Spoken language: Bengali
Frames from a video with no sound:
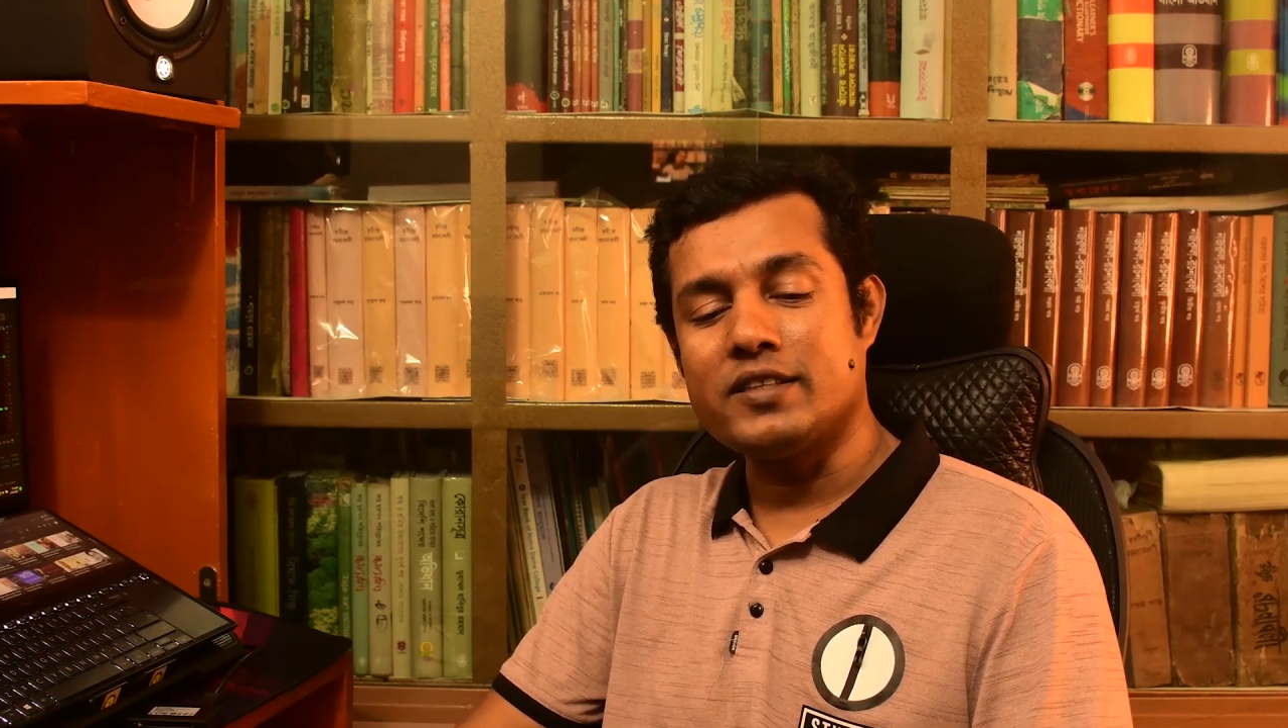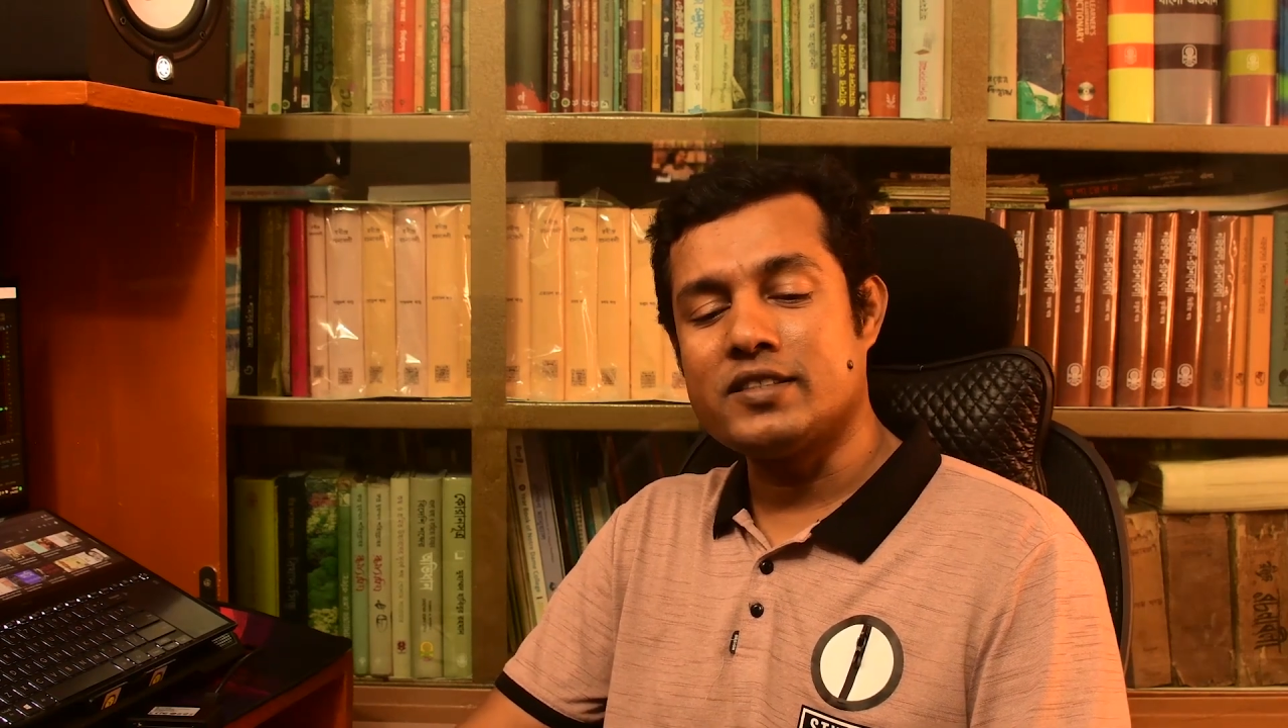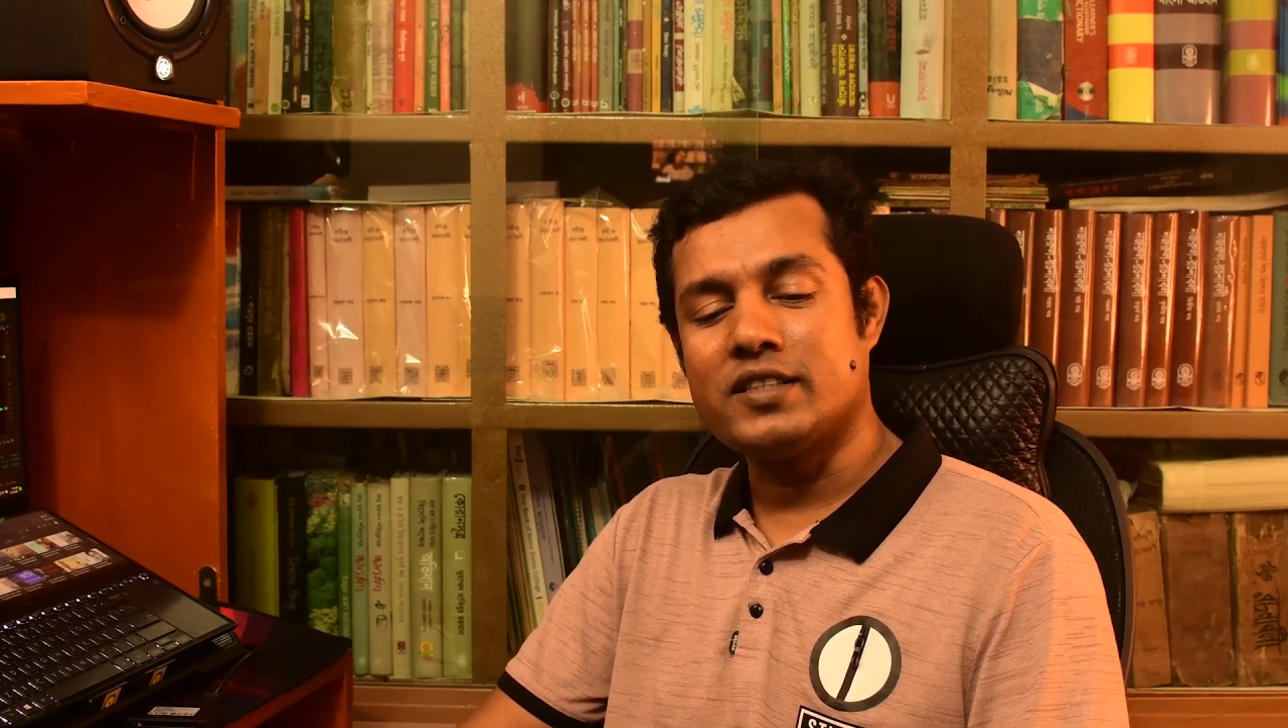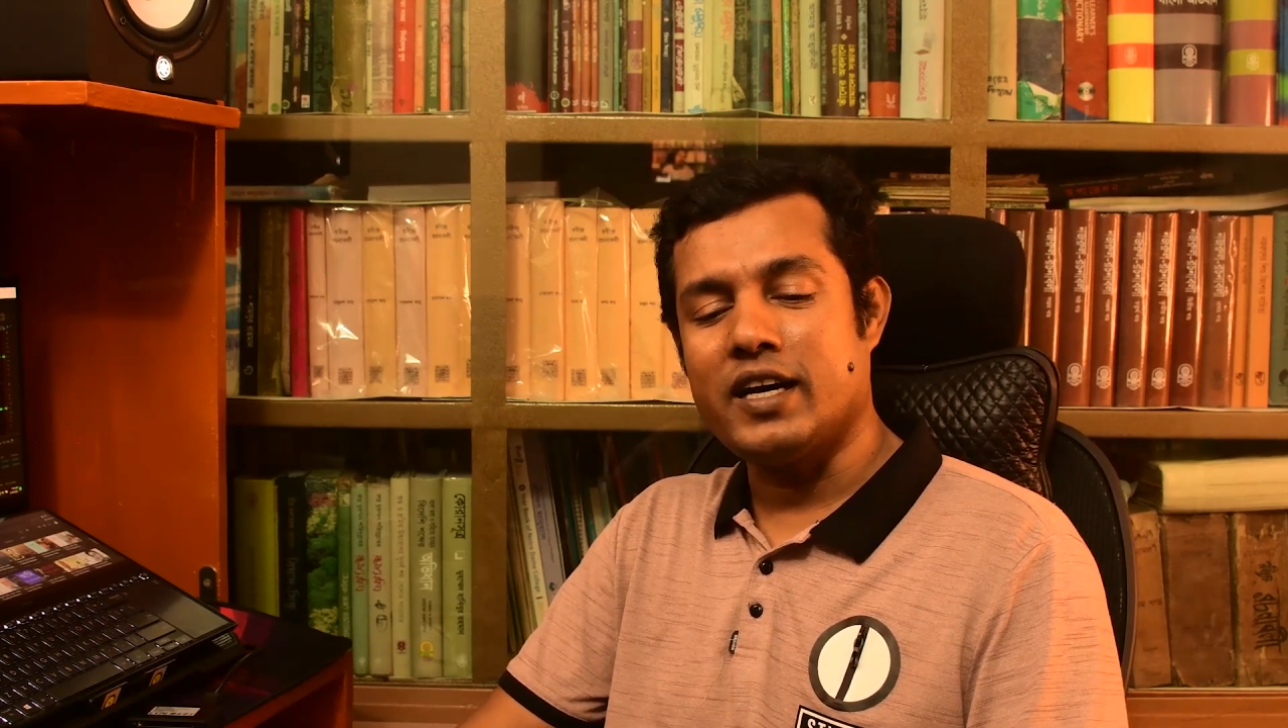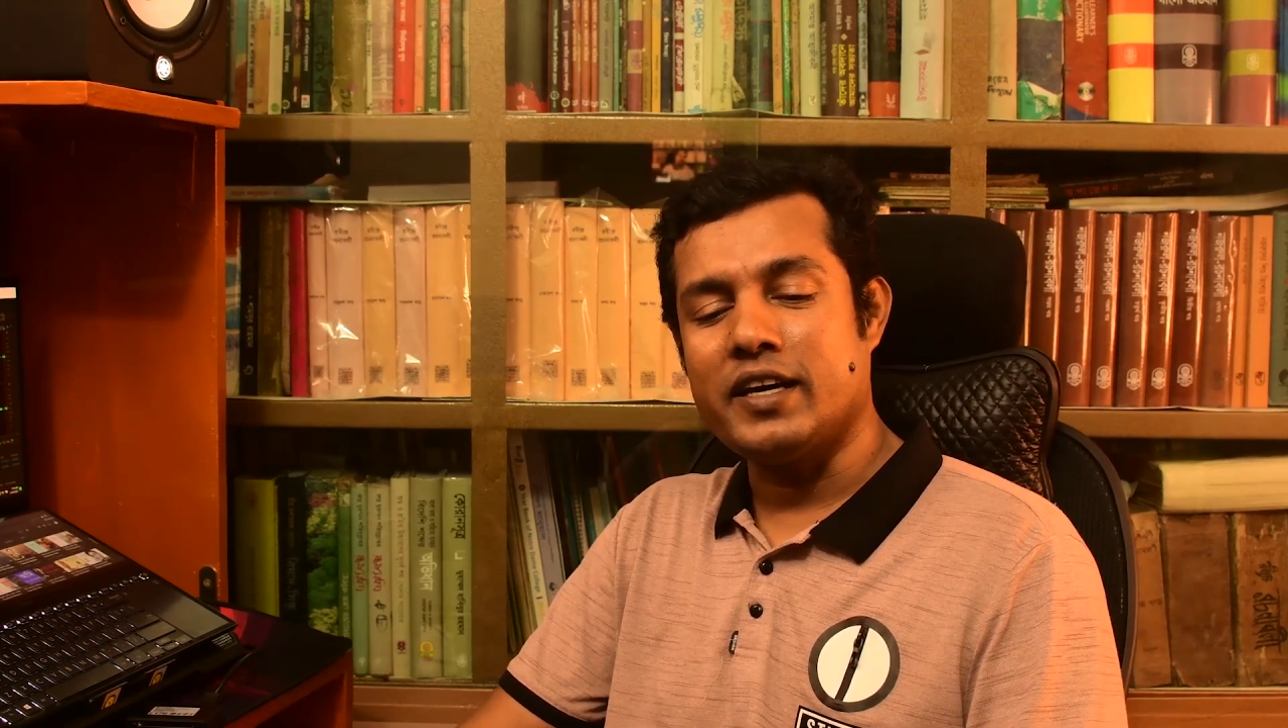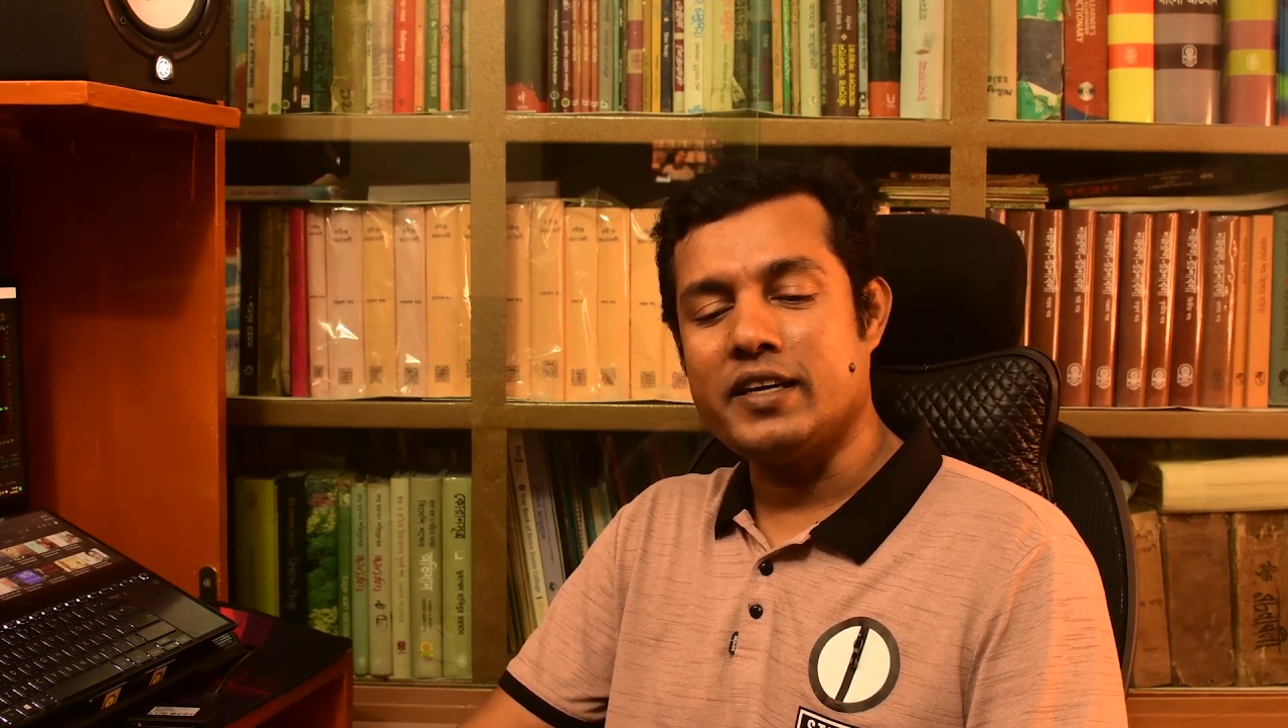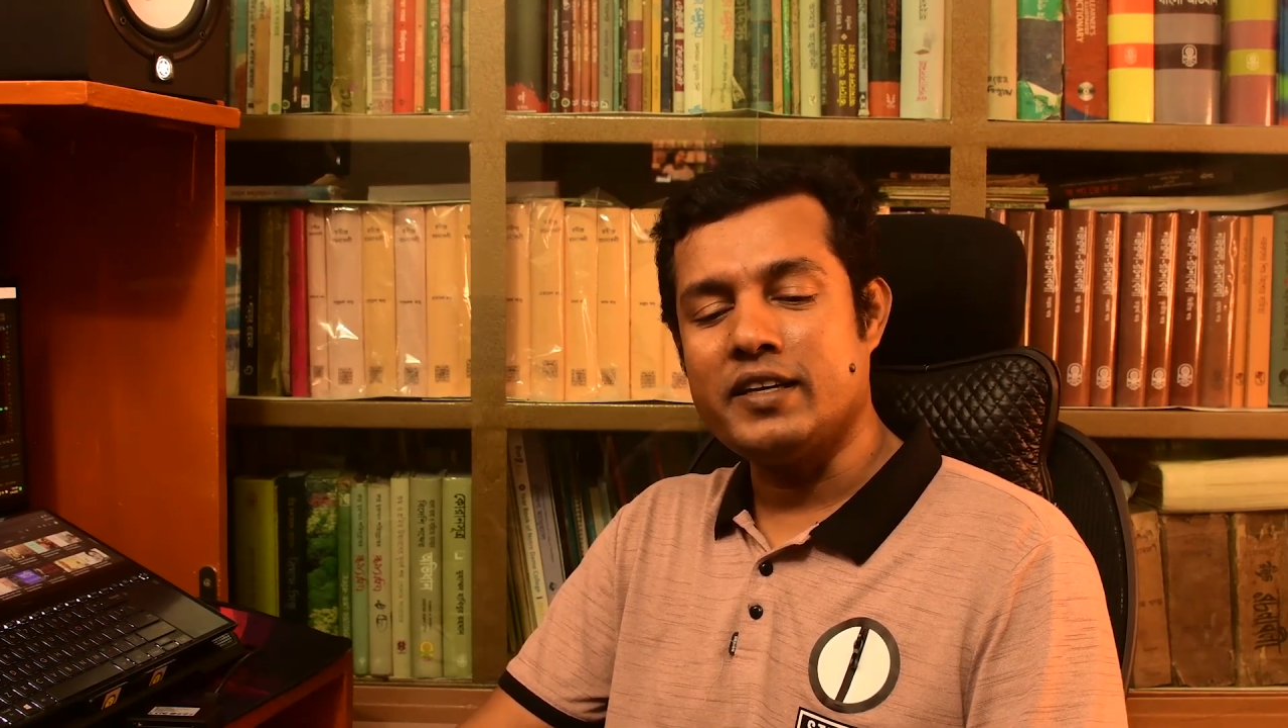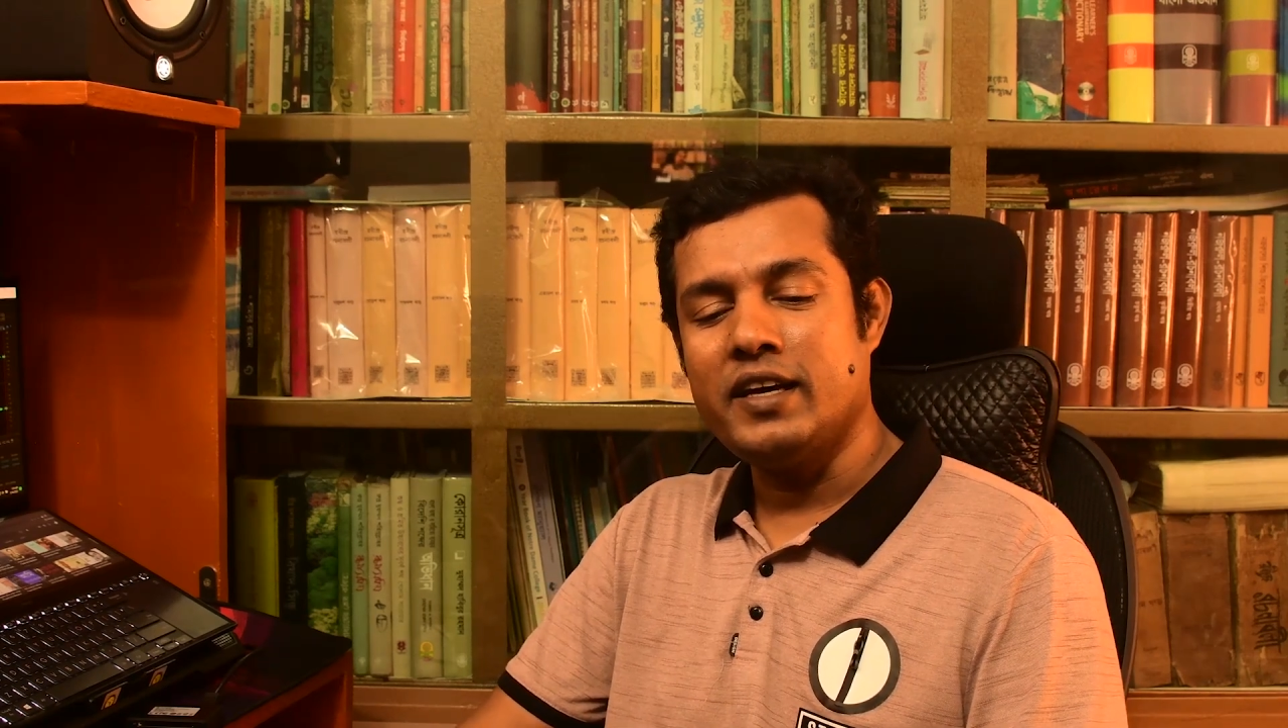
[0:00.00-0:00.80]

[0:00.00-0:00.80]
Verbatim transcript: রাস্তায়